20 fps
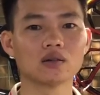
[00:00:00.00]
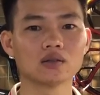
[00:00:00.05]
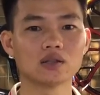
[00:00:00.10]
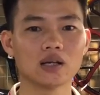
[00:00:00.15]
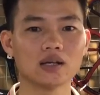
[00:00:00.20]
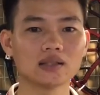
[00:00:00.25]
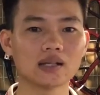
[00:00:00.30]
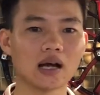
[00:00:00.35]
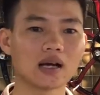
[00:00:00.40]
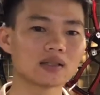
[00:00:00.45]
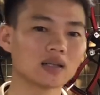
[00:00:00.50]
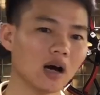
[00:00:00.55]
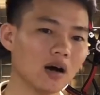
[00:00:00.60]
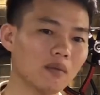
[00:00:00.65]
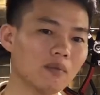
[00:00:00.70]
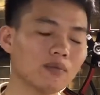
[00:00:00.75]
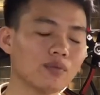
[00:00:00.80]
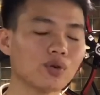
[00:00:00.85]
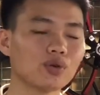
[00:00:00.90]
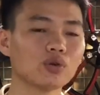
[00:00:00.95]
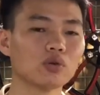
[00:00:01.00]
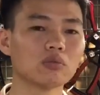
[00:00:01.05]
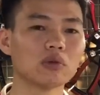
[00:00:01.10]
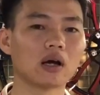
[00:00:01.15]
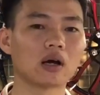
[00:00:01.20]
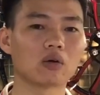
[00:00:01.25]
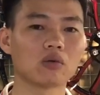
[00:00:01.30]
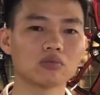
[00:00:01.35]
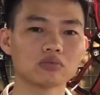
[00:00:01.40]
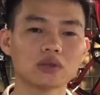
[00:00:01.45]
dậy sáng sớm nói chung
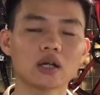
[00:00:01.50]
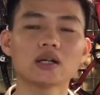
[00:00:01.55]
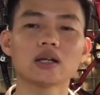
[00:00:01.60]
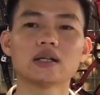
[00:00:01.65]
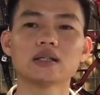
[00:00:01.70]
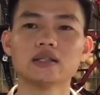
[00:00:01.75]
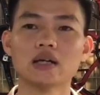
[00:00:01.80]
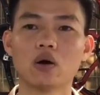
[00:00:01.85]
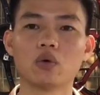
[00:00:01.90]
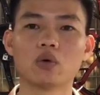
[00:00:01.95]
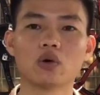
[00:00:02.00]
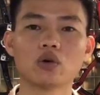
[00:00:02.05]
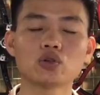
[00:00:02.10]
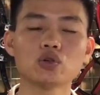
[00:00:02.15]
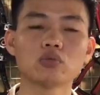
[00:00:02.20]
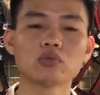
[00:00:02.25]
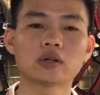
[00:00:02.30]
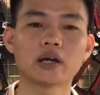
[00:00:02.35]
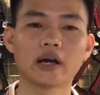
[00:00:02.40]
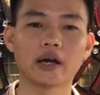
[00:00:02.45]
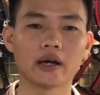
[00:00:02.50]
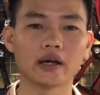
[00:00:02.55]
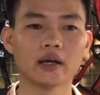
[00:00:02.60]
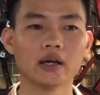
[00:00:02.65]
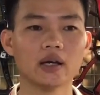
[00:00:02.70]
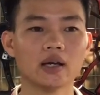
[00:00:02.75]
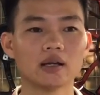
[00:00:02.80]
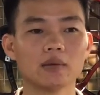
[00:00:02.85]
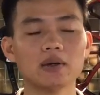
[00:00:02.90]
là cũng rất là nhiều nói chung kể